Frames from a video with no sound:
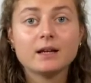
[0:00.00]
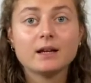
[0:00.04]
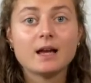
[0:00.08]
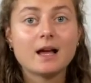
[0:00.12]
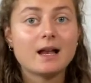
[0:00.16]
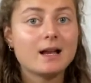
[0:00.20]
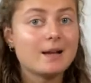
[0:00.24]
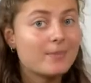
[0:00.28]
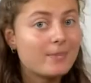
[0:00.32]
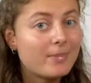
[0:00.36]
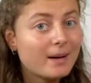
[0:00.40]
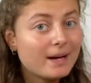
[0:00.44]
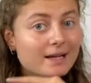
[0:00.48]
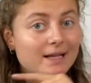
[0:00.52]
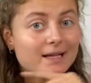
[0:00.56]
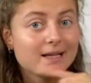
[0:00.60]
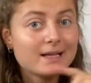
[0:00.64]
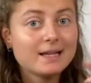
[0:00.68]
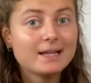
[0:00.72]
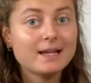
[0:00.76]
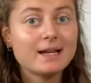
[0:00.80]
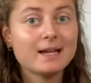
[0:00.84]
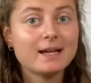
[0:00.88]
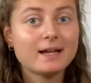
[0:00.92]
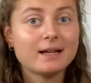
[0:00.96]
elle n'est pas
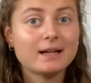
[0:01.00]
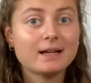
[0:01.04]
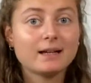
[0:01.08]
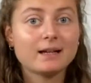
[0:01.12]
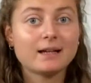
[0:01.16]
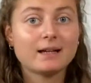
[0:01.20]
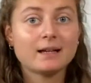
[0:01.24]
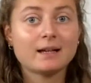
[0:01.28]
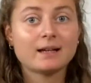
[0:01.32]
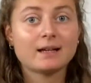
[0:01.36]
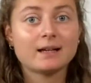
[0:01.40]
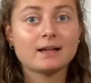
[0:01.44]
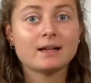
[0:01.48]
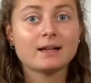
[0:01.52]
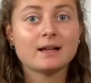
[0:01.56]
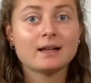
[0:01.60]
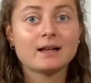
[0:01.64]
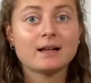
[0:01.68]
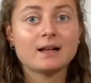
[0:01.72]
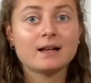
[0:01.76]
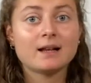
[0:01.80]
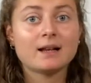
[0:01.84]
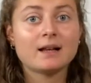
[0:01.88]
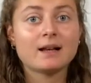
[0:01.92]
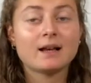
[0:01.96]
linéaire.
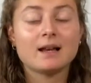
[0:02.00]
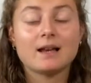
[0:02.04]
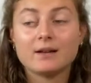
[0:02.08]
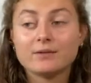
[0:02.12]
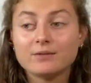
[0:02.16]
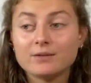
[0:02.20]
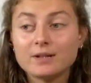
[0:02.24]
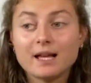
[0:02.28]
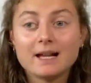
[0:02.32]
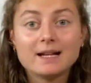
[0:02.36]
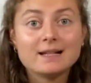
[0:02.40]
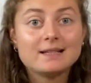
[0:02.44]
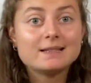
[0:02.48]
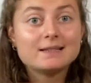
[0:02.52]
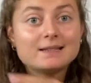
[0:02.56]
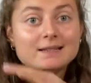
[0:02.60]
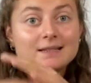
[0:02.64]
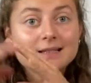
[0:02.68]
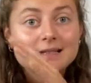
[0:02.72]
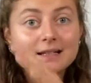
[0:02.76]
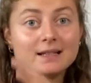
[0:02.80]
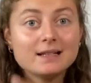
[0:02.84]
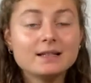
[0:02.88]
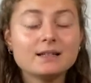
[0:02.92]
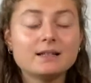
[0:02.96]
La vie, elle est
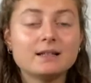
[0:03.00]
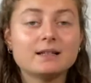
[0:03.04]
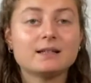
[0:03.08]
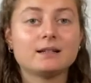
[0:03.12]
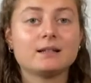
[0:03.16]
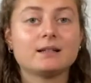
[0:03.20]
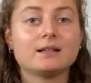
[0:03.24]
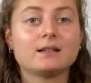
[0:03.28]
cyclique.